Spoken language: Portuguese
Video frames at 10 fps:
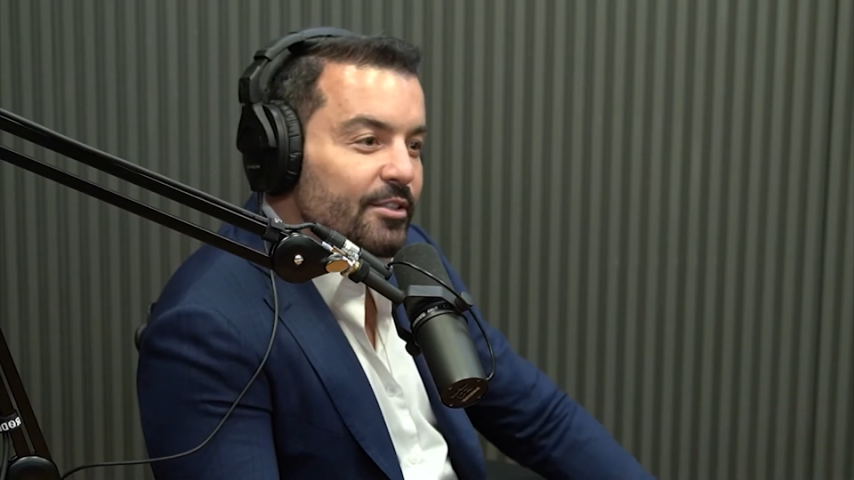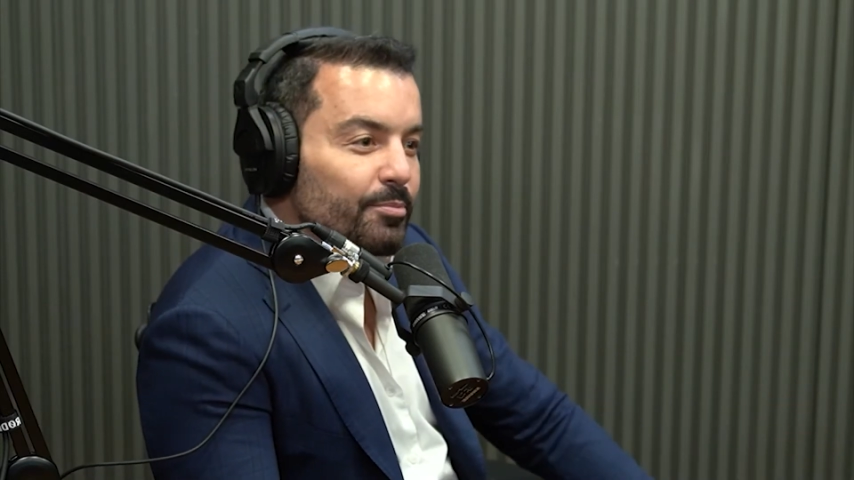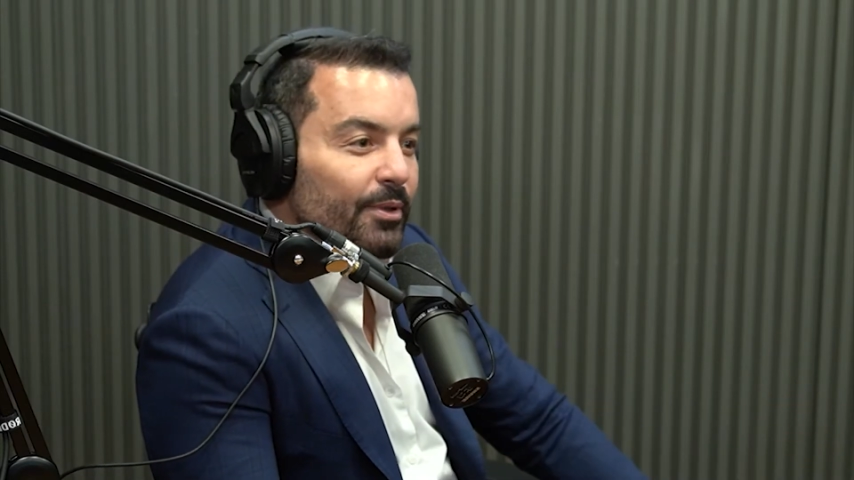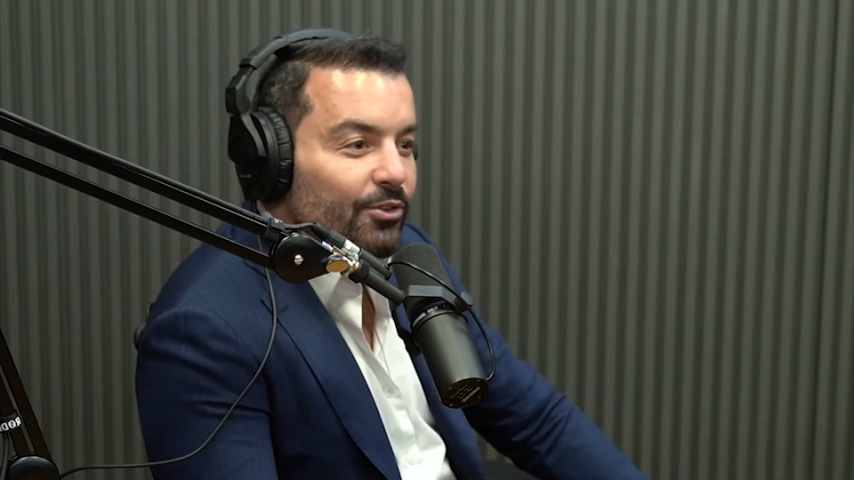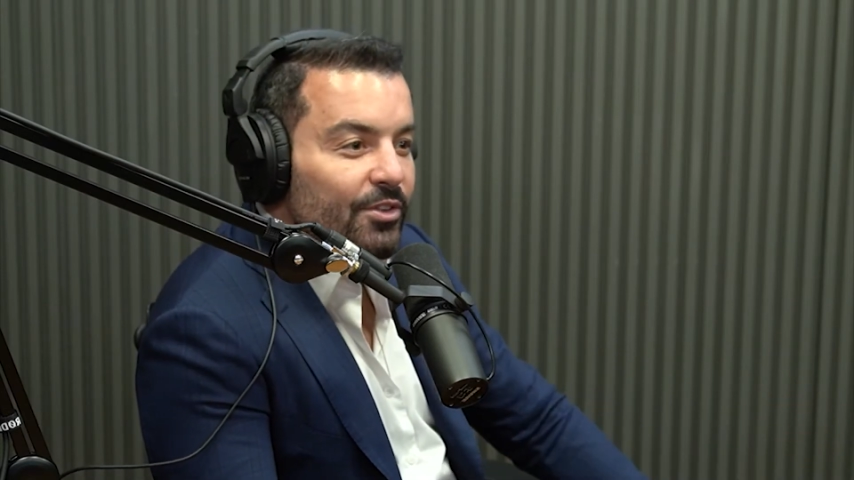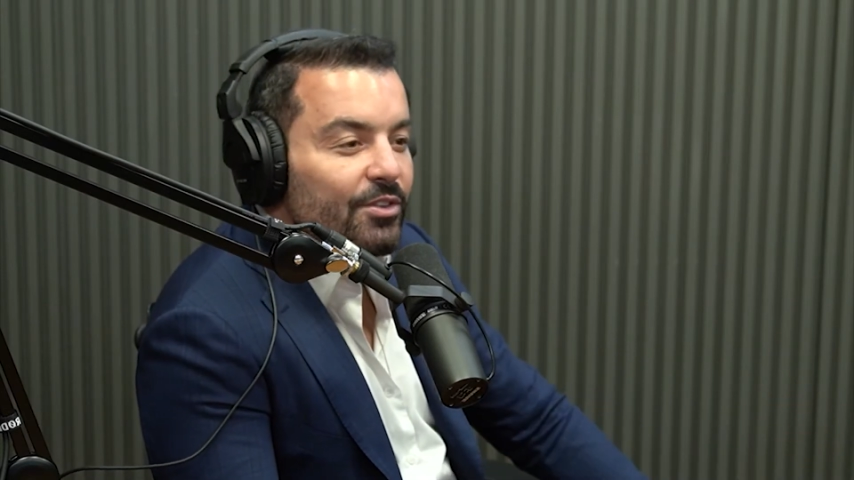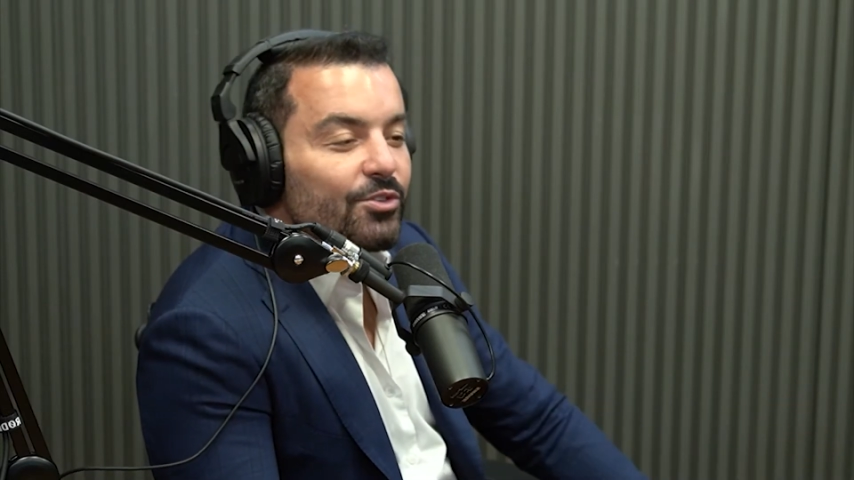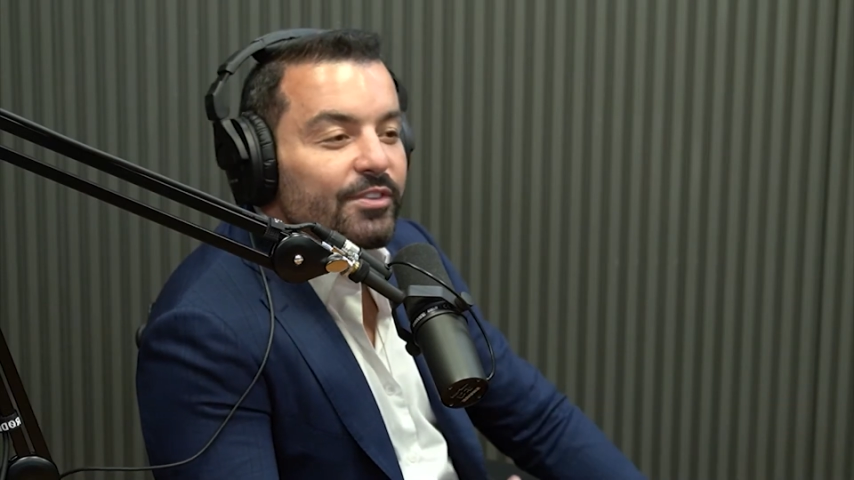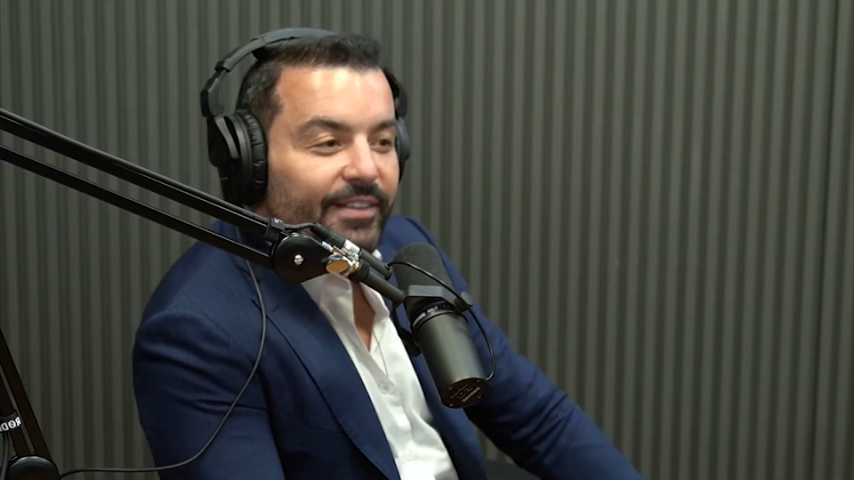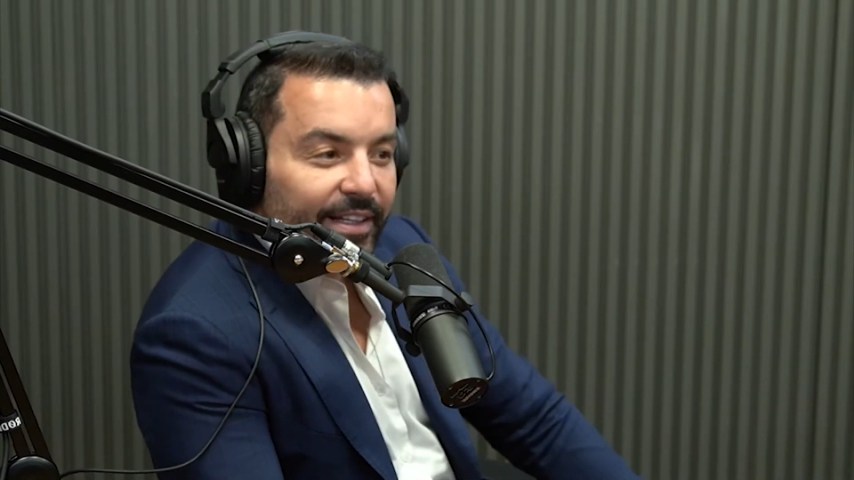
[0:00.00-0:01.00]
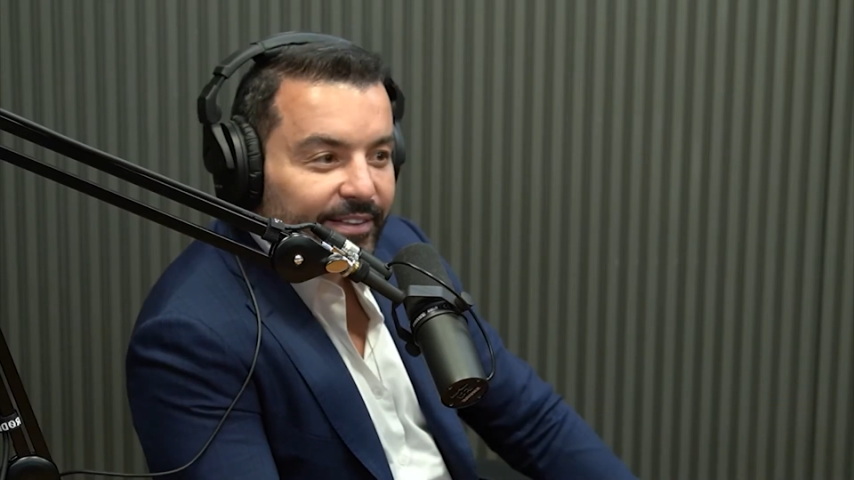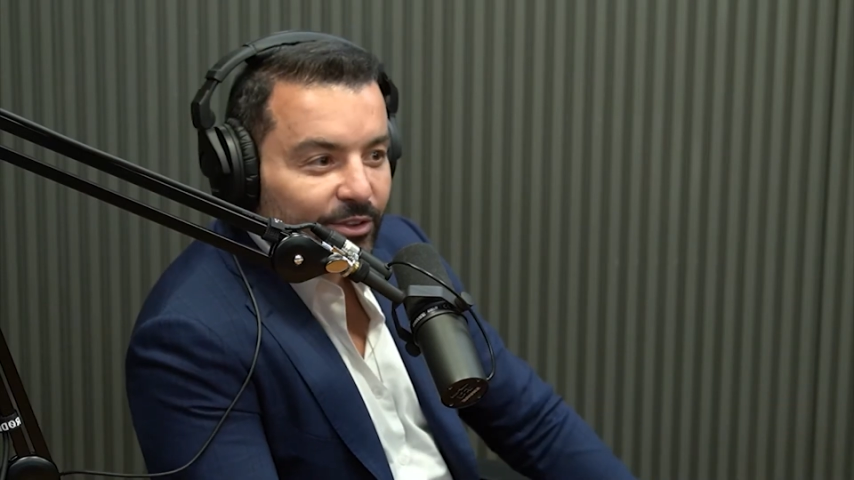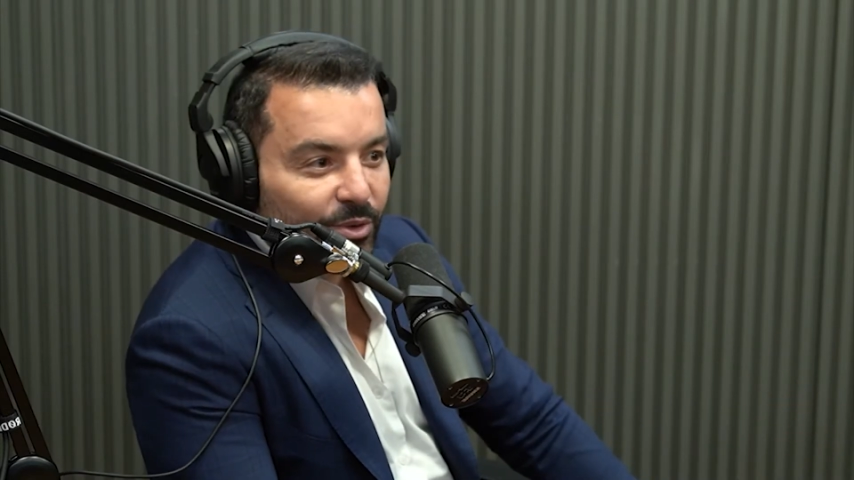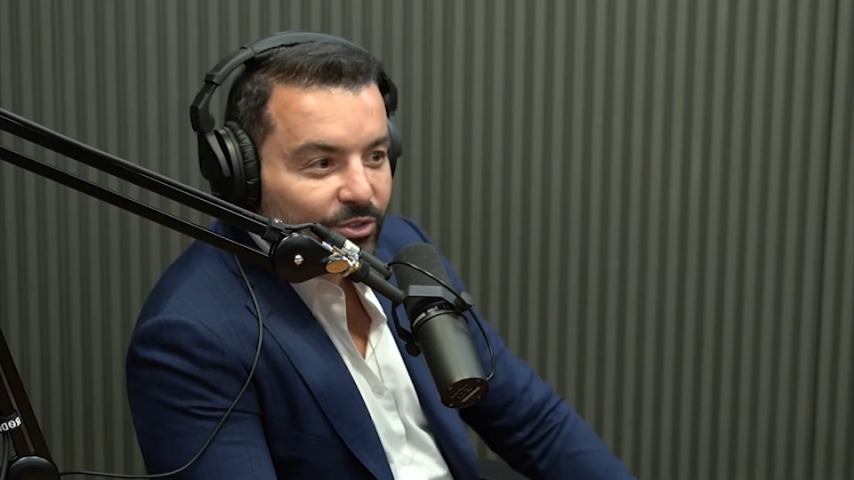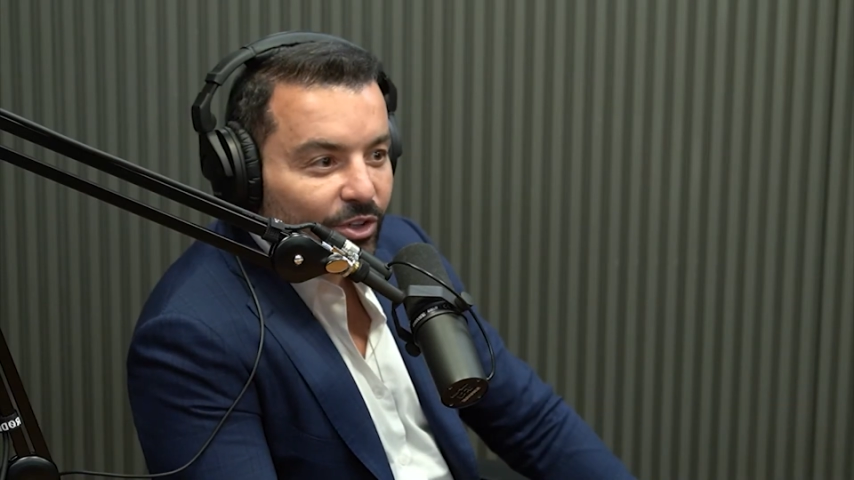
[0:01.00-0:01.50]
seis plantões são
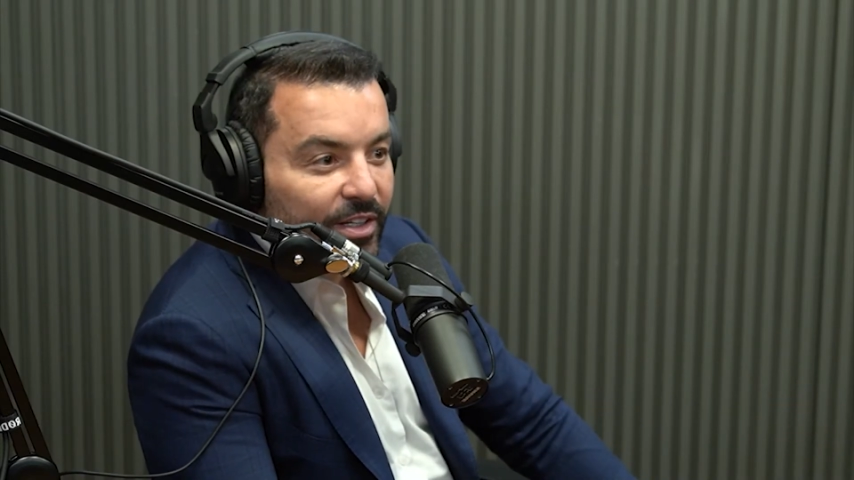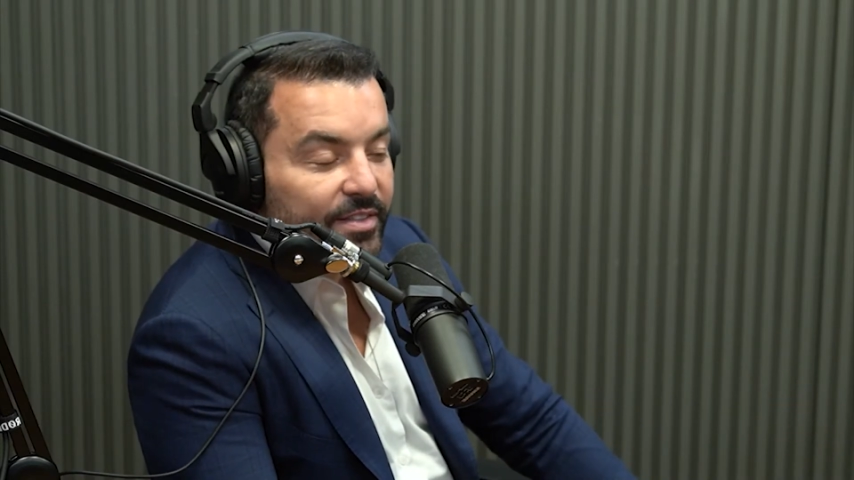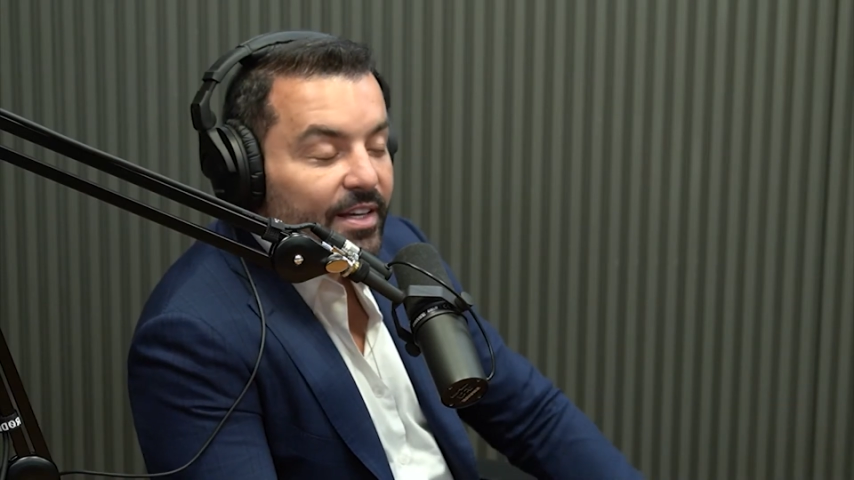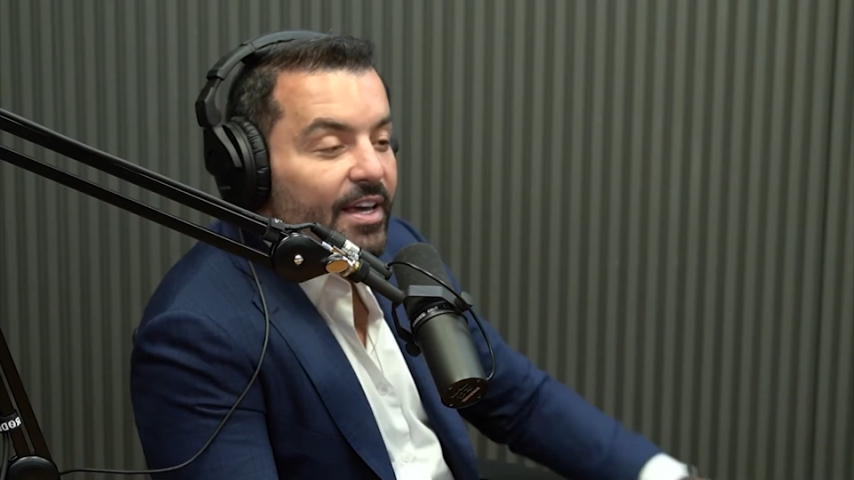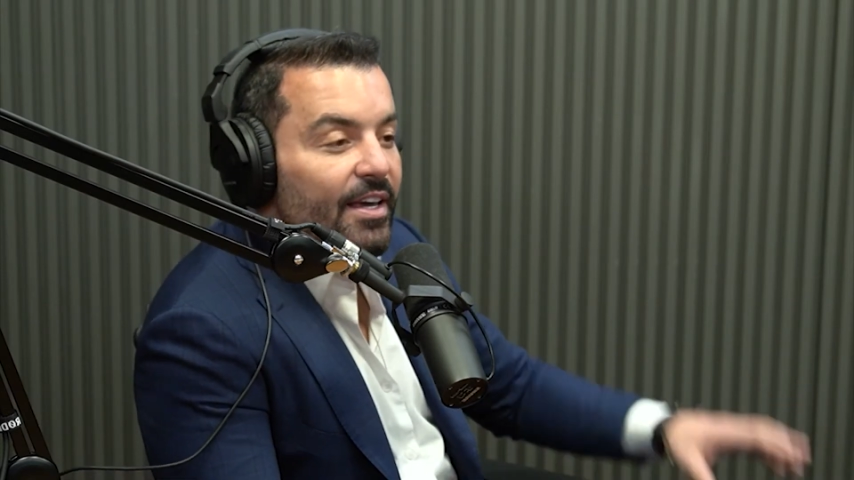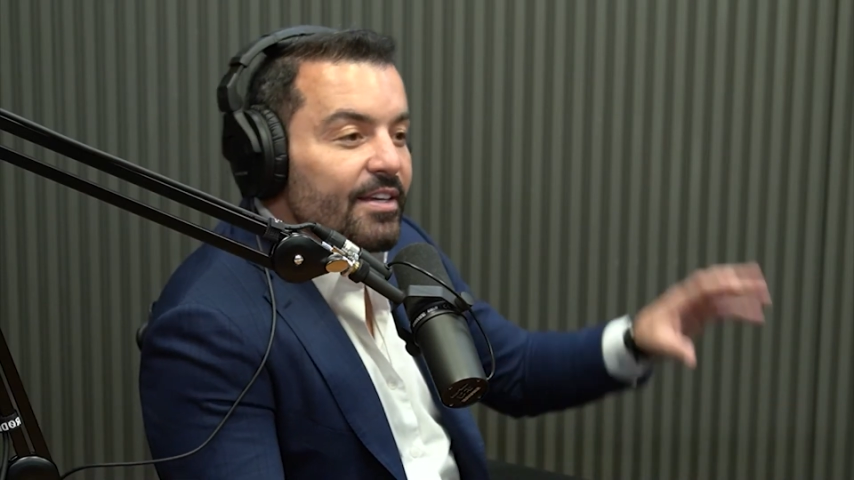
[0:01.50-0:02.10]
72 horas